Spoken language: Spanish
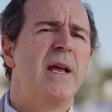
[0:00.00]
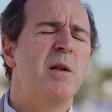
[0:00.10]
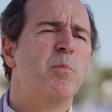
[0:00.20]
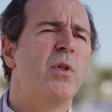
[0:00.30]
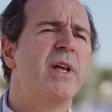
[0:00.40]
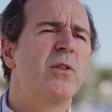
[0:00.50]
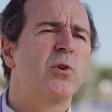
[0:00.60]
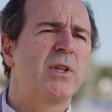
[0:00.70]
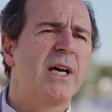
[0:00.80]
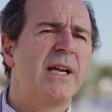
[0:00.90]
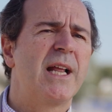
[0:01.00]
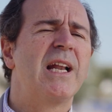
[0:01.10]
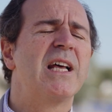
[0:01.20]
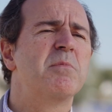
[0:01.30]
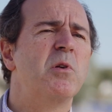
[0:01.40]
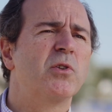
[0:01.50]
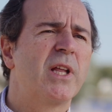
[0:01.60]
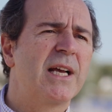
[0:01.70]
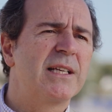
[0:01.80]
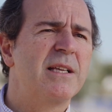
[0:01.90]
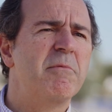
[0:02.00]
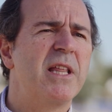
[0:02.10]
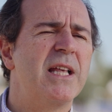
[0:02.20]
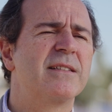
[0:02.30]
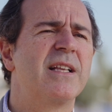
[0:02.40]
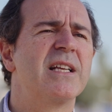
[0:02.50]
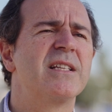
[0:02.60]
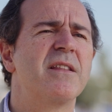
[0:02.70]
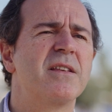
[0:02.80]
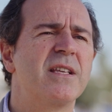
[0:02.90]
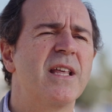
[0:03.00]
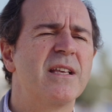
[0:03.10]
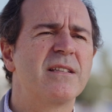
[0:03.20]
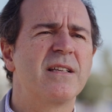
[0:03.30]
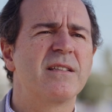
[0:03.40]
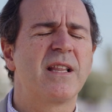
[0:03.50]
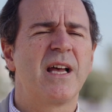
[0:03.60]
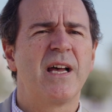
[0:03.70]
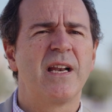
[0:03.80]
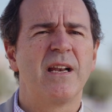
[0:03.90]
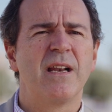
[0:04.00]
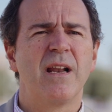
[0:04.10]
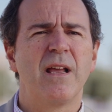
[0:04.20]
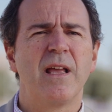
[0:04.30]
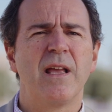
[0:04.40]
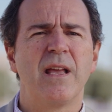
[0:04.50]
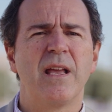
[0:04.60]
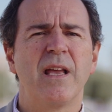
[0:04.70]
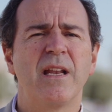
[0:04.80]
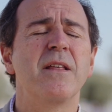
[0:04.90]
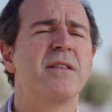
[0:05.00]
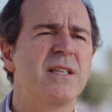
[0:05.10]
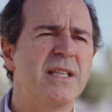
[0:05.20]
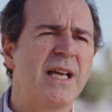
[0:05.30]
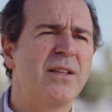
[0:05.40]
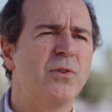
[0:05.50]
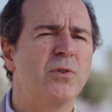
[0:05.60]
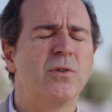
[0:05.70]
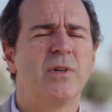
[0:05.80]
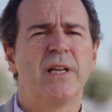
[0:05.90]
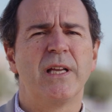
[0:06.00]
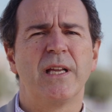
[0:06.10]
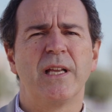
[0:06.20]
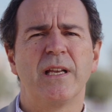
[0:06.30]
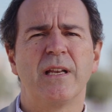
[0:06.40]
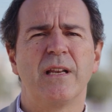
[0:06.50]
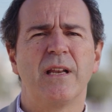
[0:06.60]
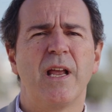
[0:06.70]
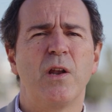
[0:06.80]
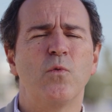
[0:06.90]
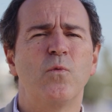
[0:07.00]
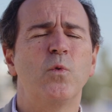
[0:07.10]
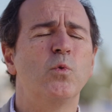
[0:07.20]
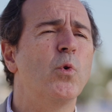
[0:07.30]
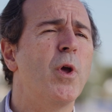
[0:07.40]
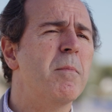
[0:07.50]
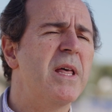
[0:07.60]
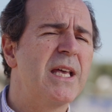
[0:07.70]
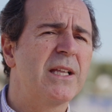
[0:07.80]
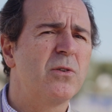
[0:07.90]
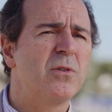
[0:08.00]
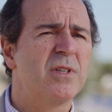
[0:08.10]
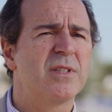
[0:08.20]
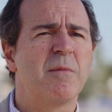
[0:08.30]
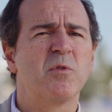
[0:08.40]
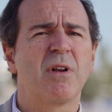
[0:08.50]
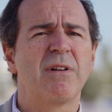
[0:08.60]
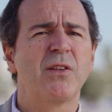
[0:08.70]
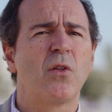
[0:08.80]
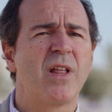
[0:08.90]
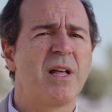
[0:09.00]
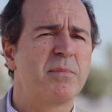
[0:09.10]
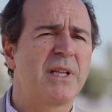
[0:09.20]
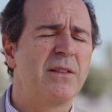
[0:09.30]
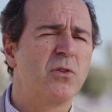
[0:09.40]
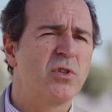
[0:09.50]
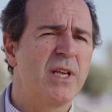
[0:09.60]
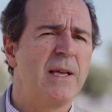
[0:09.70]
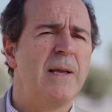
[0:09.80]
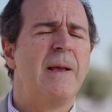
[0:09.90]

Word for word: el poder dotar a las bibliotecas híbridas de las necesidades que están eh, necesitando en, un futuro inmediato. Estamos hablando de adaptándose